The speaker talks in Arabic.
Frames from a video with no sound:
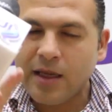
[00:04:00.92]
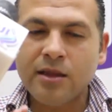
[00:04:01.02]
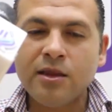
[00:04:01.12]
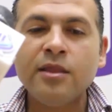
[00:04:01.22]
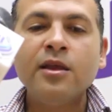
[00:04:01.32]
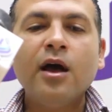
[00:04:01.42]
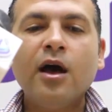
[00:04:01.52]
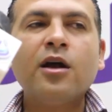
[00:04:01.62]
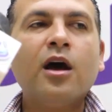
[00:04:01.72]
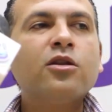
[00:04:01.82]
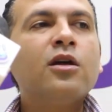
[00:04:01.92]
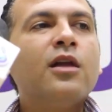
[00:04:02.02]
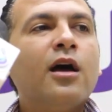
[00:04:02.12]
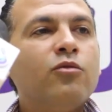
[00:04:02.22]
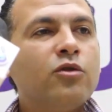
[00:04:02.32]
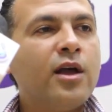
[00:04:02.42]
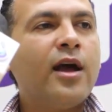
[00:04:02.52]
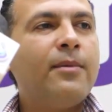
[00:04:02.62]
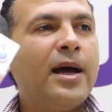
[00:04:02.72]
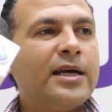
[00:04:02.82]
جدا انا هطلع
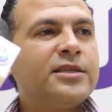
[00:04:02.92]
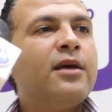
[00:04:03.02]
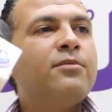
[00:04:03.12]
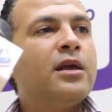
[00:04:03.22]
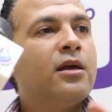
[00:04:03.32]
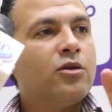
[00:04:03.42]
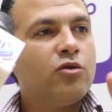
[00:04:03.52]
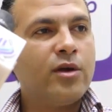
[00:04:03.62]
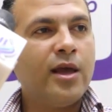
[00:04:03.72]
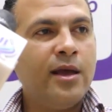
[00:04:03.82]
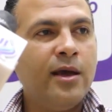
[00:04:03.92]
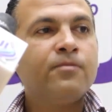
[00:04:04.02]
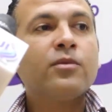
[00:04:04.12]
المنتخب على حسابي تركيا